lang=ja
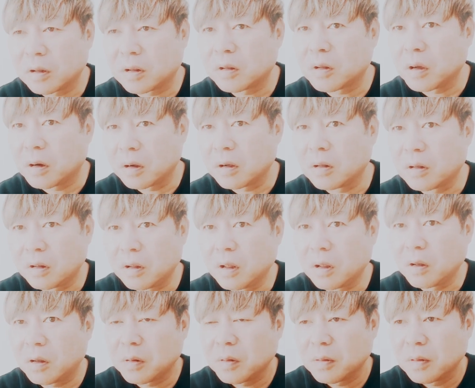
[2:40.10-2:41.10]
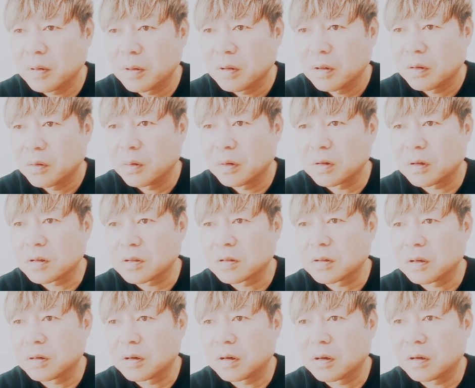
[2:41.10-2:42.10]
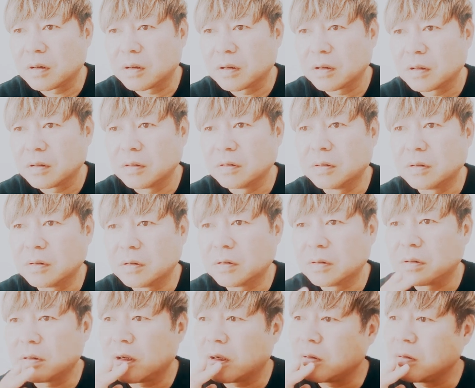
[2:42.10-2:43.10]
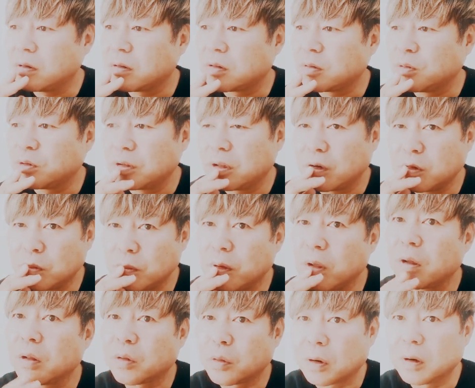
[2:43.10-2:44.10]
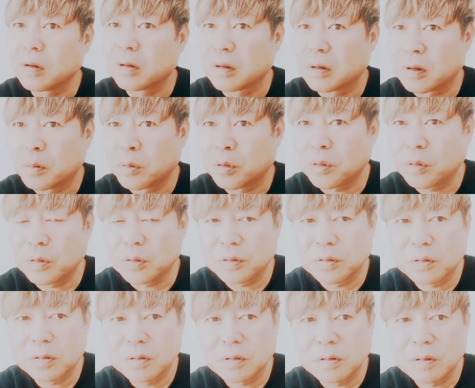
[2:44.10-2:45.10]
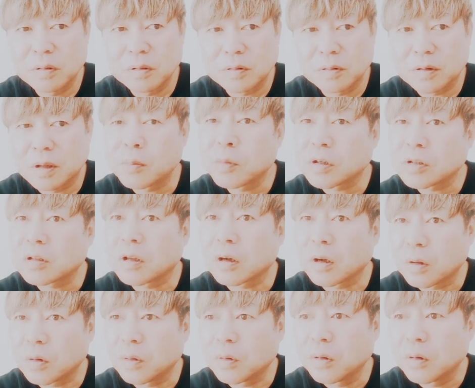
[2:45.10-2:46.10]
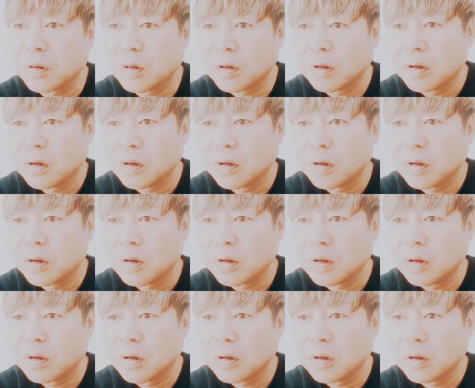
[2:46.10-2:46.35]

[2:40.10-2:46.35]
買ってあげて、渡したら、うー、何日ぶりだ、うめえとか言ってタバコ吸ってましたけど、